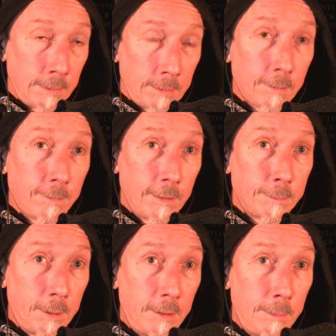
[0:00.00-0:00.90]
Das war
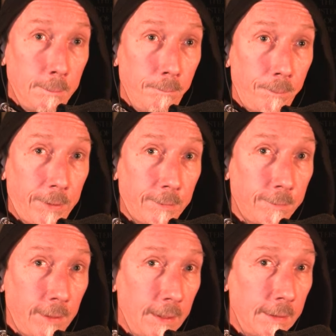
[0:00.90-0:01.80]
es, meine Lieben.
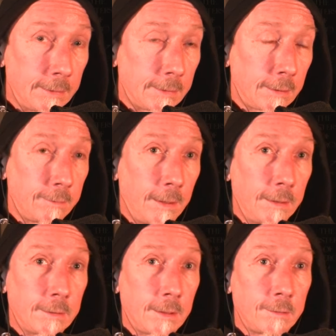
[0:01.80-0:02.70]
Das war es, das war
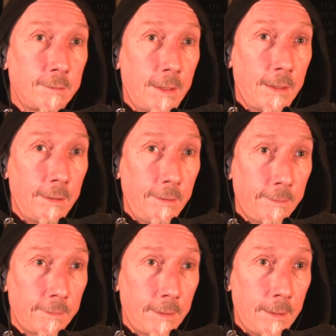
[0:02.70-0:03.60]
es, das war
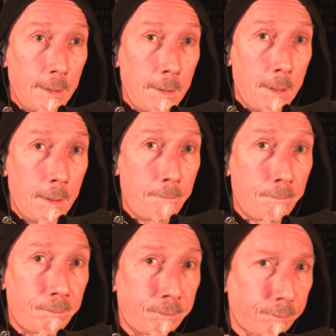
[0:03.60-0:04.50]
es.
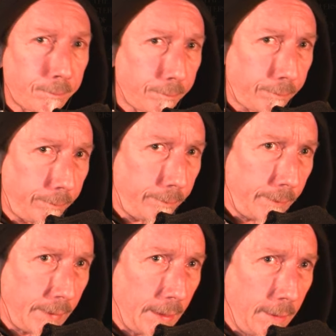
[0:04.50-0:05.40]
Ähm,
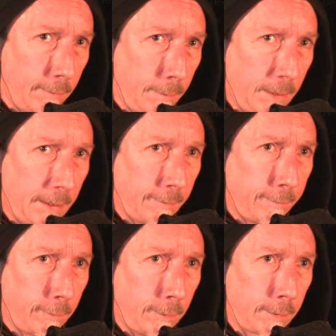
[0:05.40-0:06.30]
wir machen
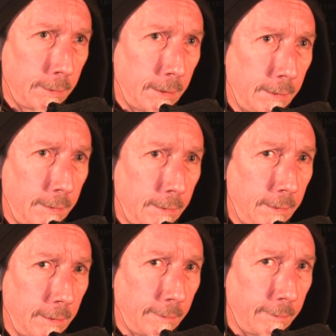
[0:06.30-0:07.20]
jetzt
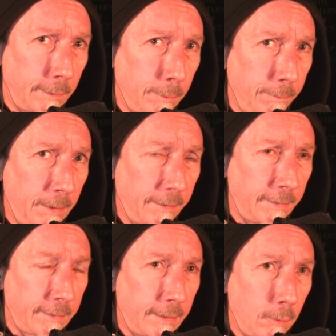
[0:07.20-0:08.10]
folgendes. Ich muss mir das
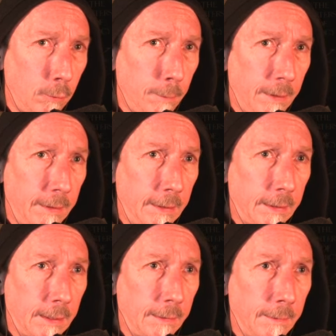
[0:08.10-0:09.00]
jetzt genau
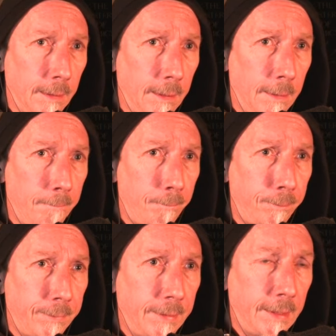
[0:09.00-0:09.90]
überlegen.
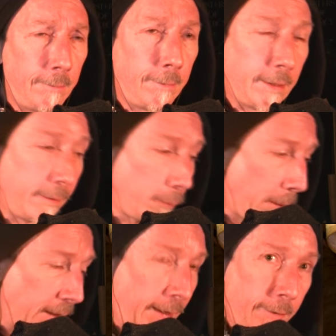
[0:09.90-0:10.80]
Ähm, denn wir werden jetzt
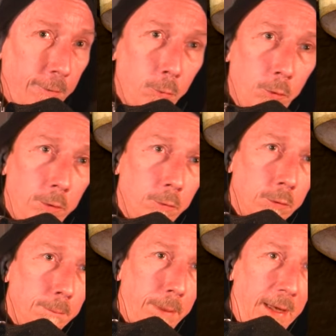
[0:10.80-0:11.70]
nochmal Kladdes holen
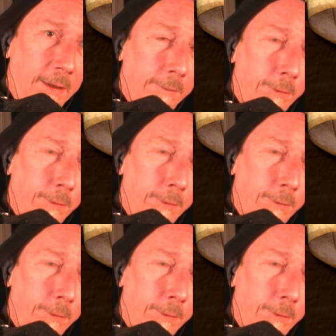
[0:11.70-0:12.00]
und ein paar von